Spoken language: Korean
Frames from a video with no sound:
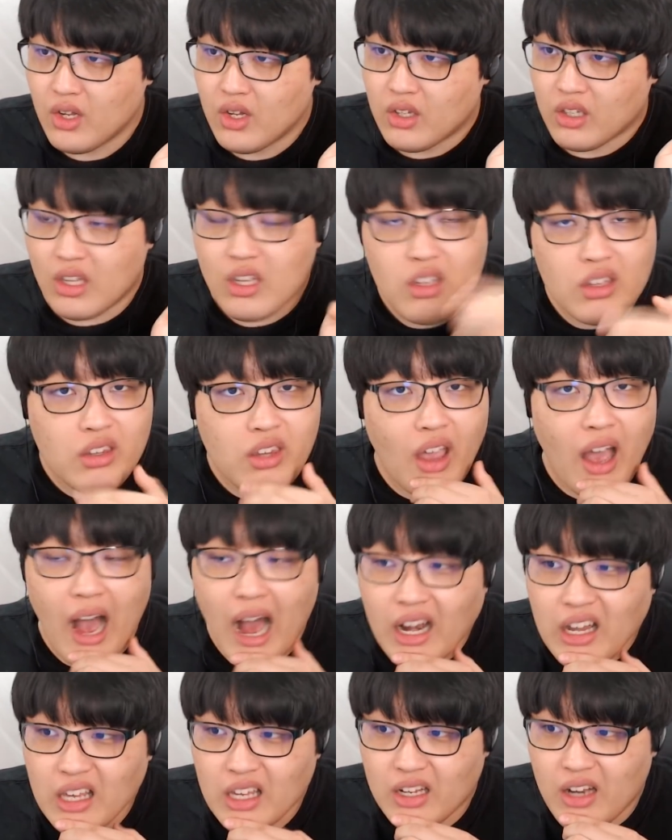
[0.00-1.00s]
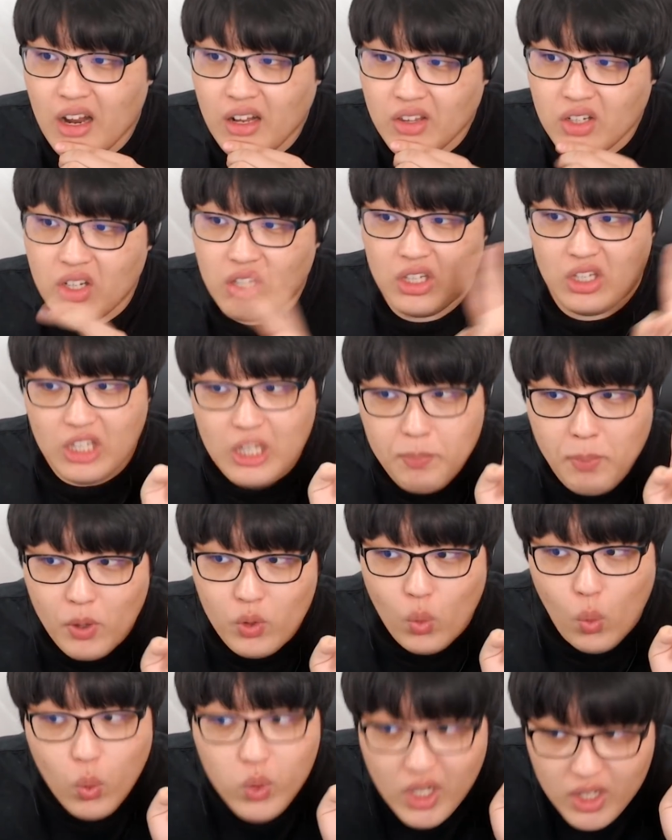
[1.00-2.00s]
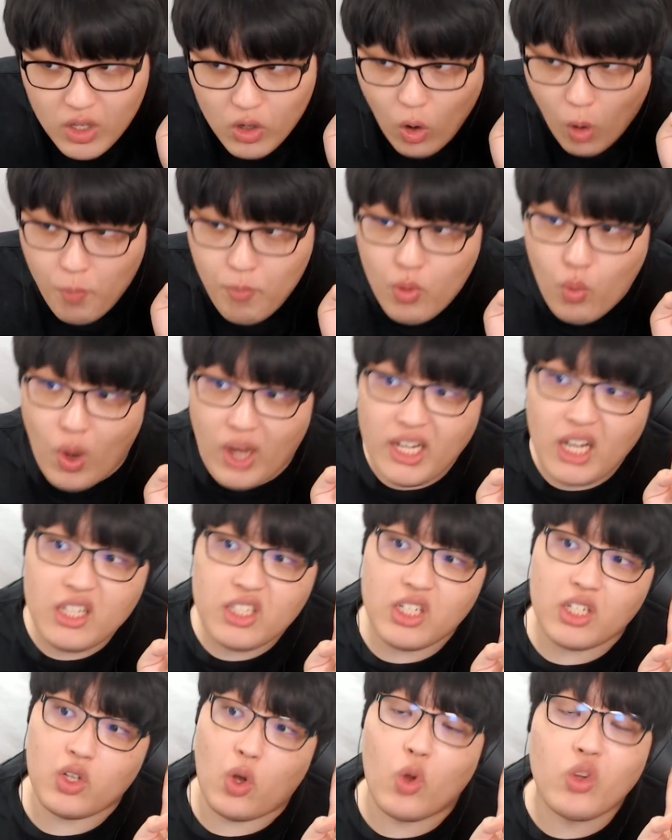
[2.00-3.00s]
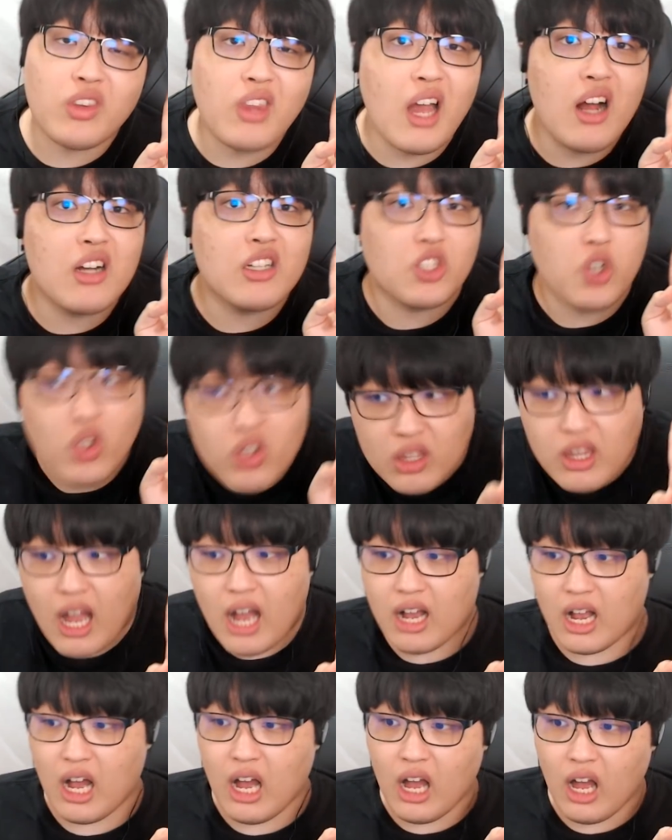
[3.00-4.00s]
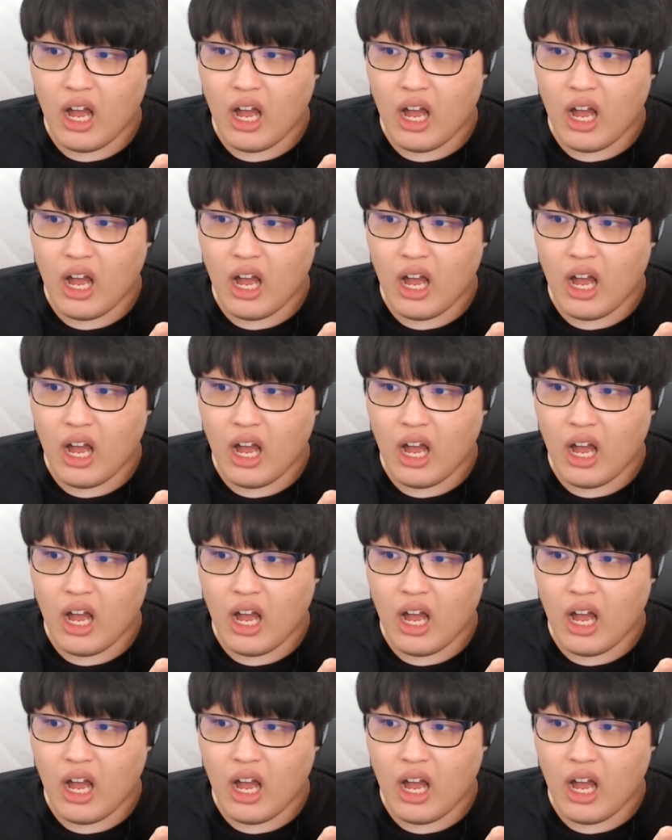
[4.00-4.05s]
이때 하리 일행들이 이번 오래된 건물 화장실에서 허탕을 쳤다가